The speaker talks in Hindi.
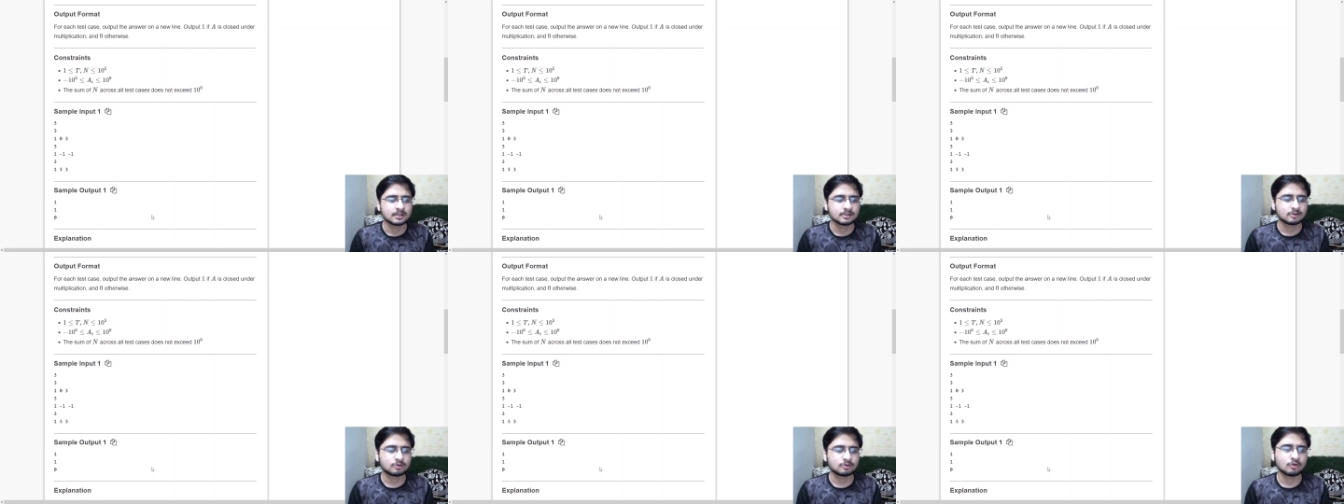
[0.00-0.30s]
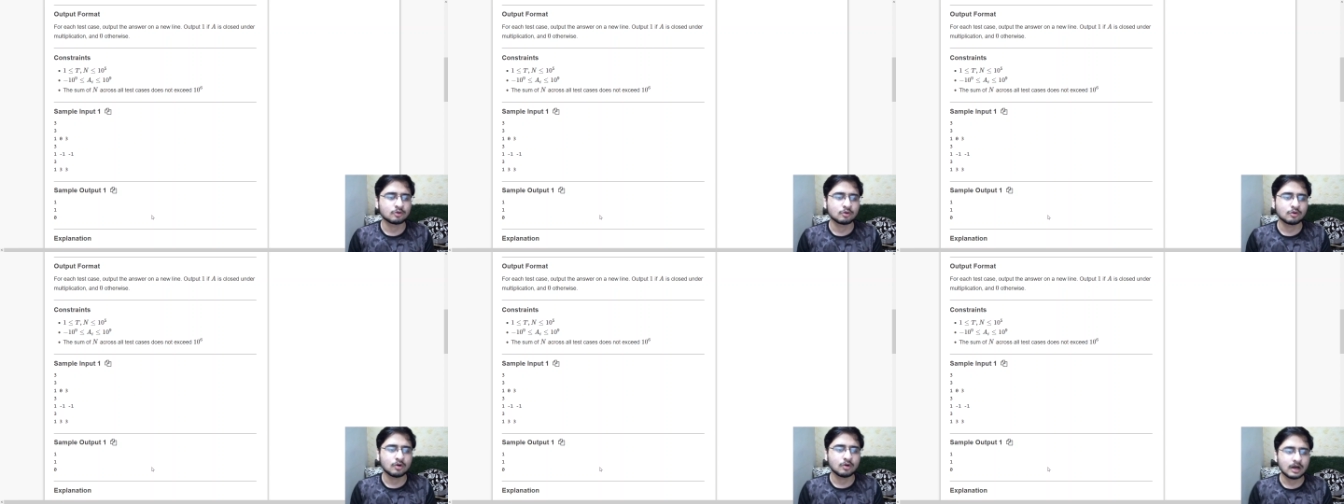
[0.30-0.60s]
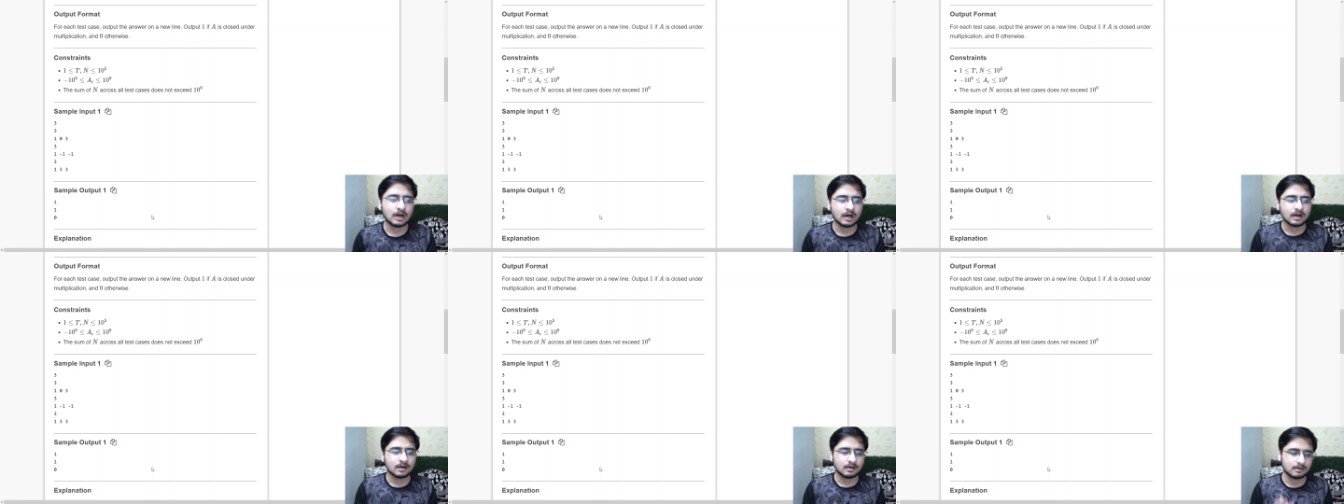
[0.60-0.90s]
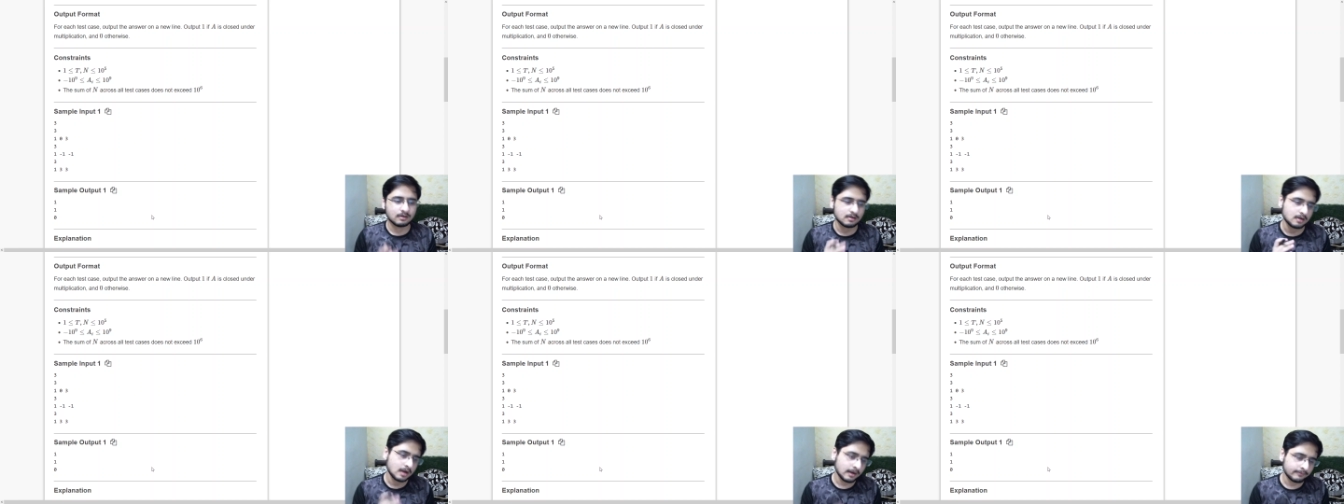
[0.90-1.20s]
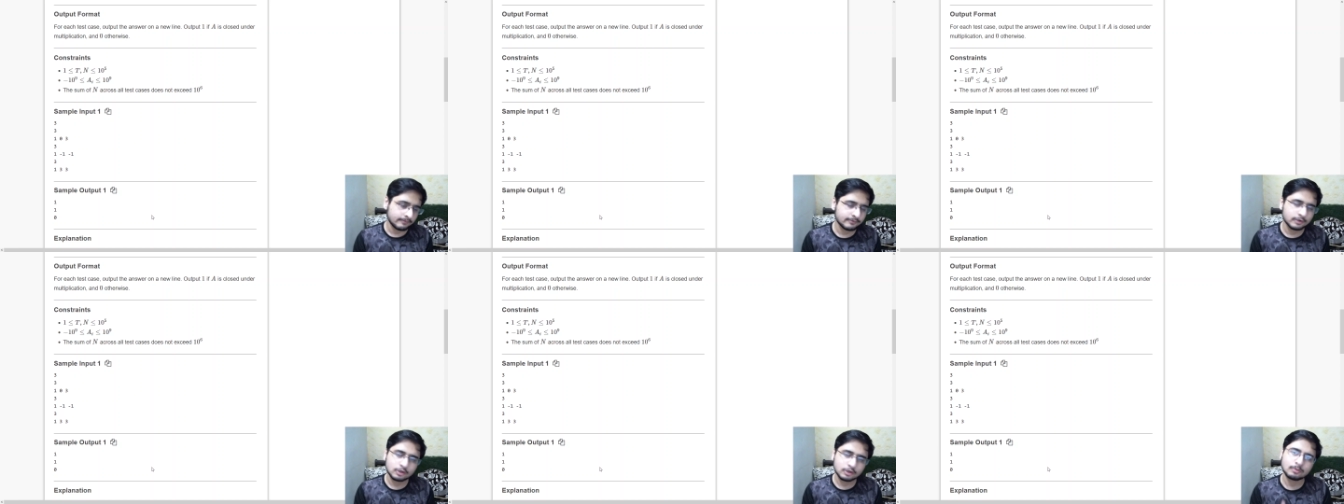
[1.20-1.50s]
तो
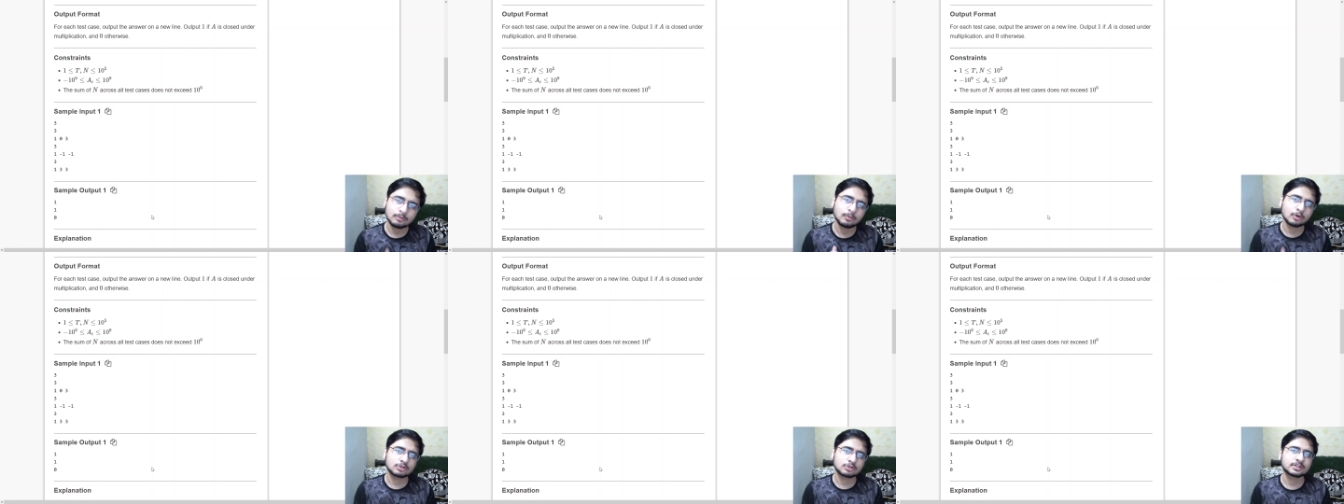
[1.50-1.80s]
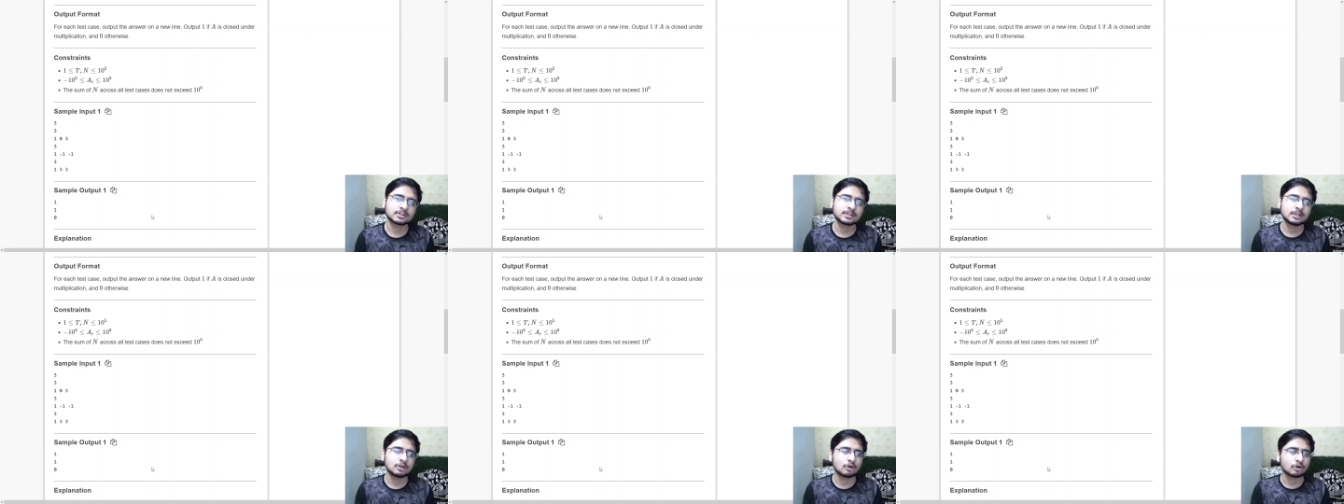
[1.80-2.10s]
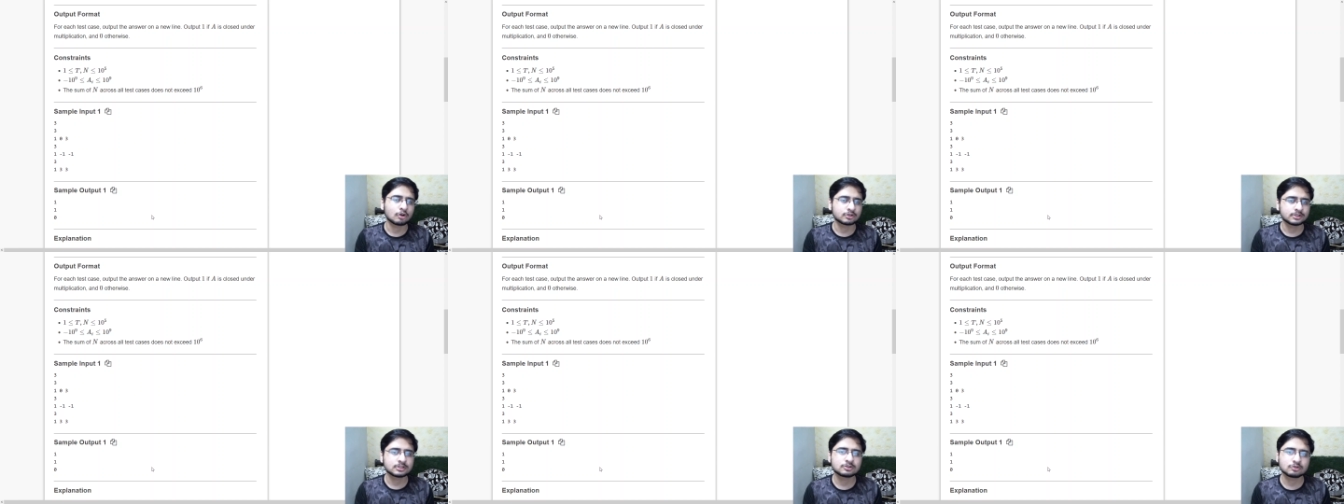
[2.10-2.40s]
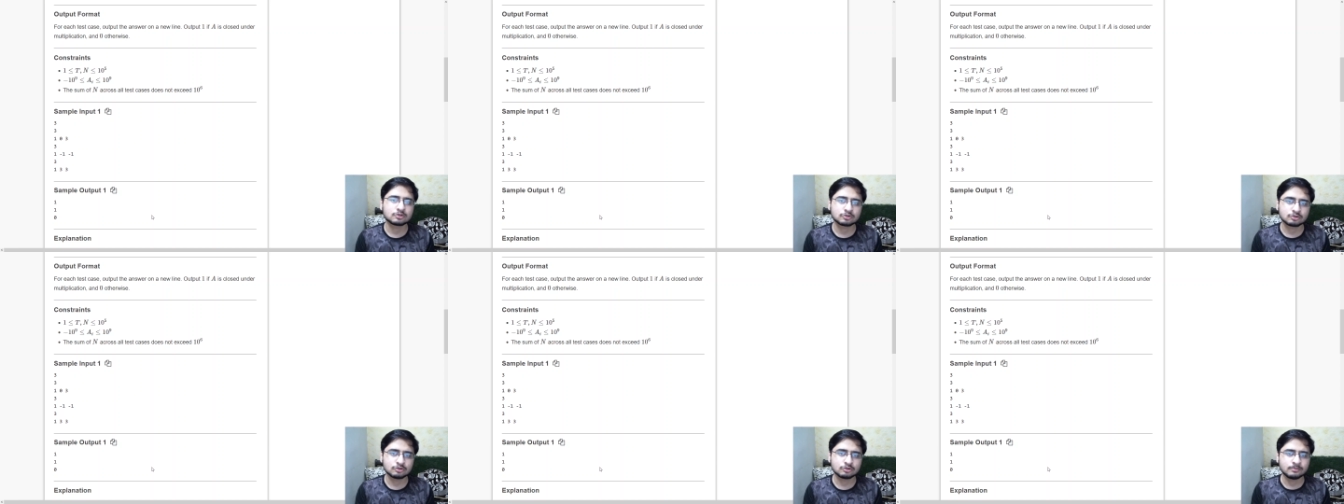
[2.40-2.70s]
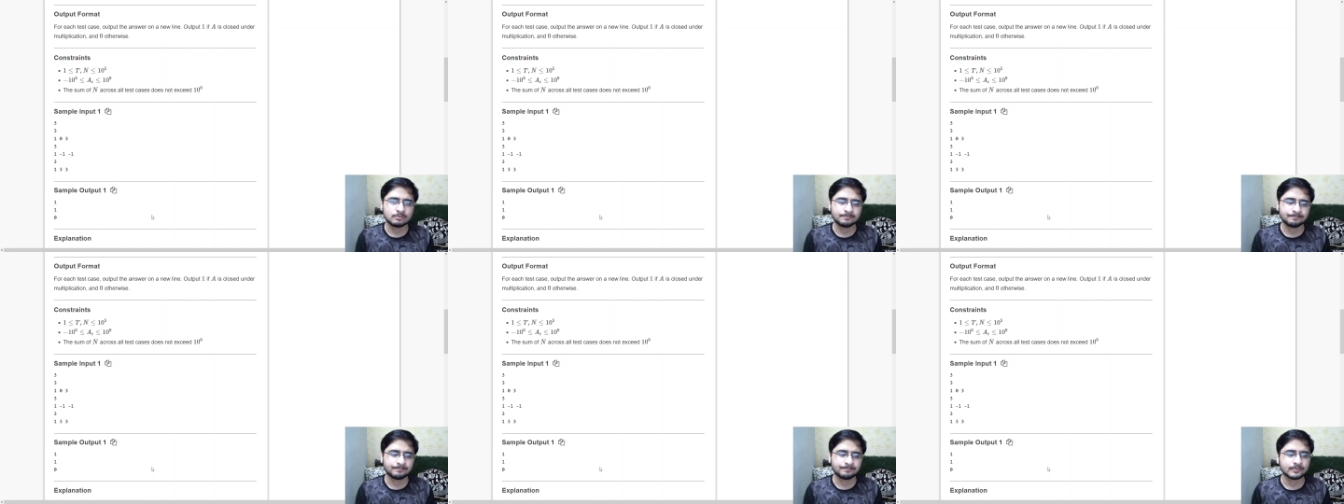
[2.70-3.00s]
आप वीडियो को पॉज करके लॉजिक सोचो
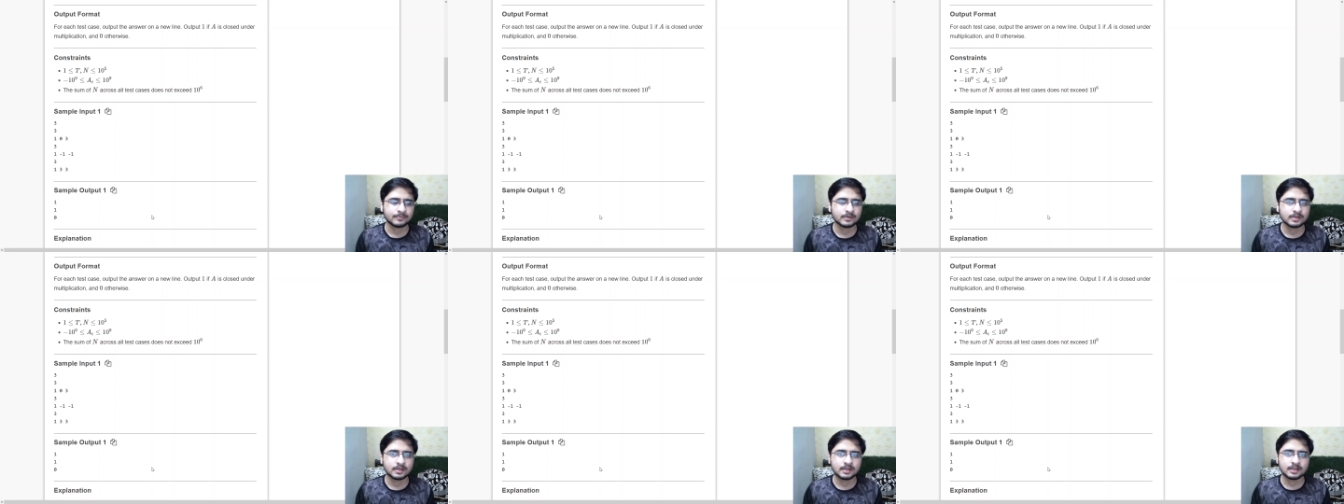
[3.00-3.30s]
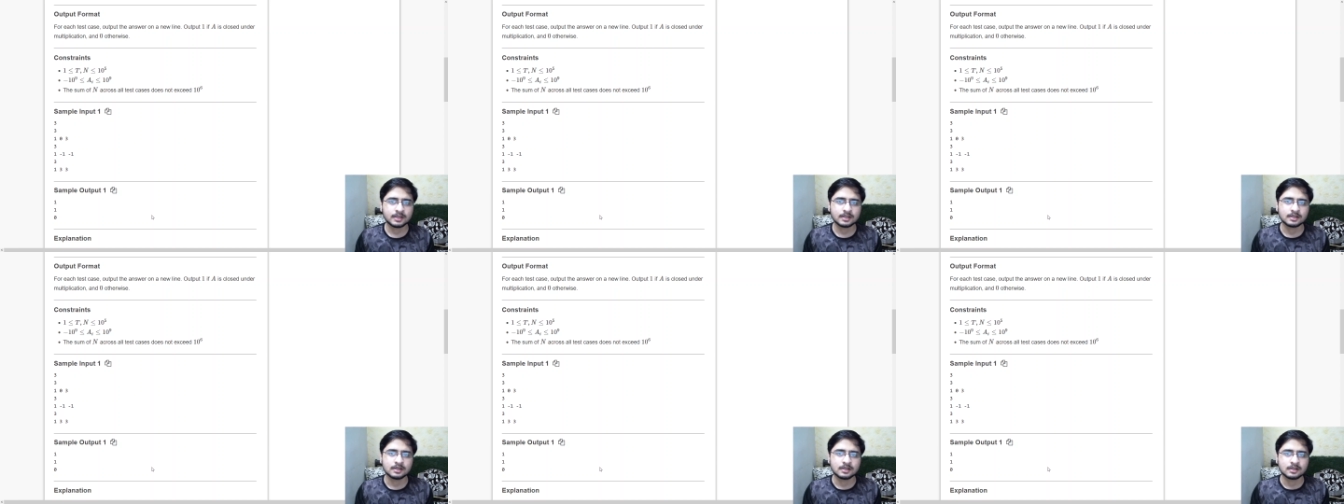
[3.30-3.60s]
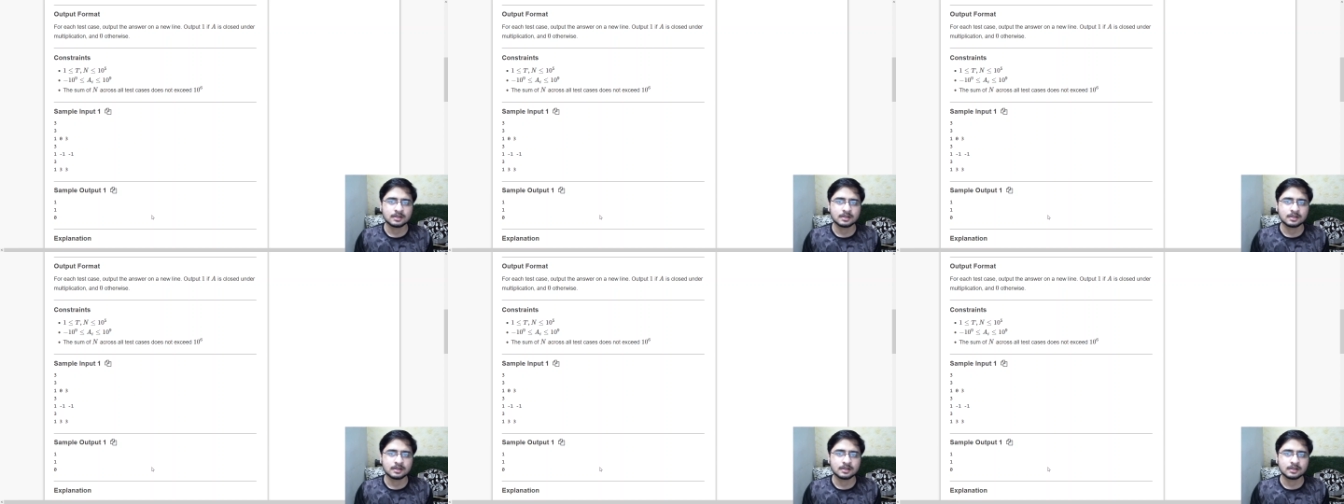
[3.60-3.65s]
ठीक है